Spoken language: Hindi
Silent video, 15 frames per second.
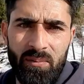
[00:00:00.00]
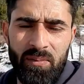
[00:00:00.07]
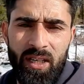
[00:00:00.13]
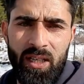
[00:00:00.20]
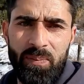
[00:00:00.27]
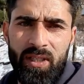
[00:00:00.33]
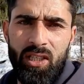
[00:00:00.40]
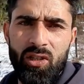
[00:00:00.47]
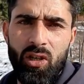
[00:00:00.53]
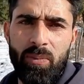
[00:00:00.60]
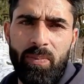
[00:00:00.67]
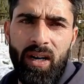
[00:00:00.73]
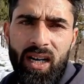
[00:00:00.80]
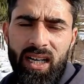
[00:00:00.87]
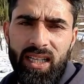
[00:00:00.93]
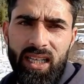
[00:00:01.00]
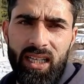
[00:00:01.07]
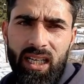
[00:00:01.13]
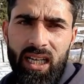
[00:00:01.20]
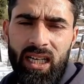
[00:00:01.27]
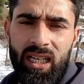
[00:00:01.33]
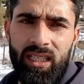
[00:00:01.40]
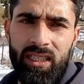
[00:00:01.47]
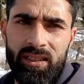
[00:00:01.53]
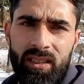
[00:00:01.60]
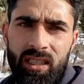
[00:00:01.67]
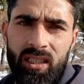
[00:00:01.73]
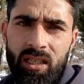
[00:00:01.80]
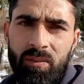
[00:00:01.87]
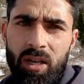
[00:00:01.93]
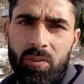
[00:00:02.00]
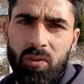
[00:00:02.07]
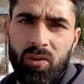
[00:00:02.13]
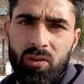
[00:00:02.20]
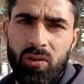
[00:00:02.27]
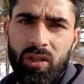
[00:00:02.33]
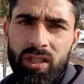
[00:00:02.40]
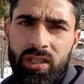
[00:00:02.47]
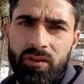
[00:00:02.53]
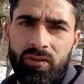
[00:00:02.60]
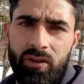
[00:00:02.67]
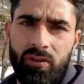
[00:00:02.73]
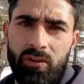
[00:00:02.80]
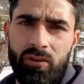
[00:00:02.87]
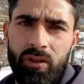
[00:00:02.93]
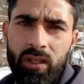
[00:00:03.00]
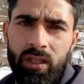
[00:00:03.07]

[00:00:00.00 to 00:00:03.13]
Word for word: मेरे पीछे जो आप पहाड़ देख रहे हैं इसकी मैं आपको थोड़ी सी व्यू